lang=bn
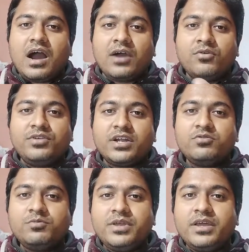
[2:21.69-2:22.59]
আঙুলটা
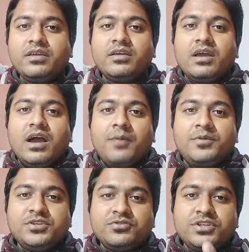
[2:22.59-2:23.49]
ডুবিয়ে
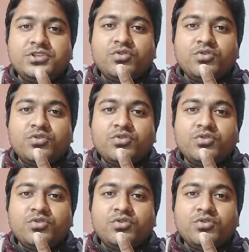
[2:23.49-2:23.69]
আপনি যদি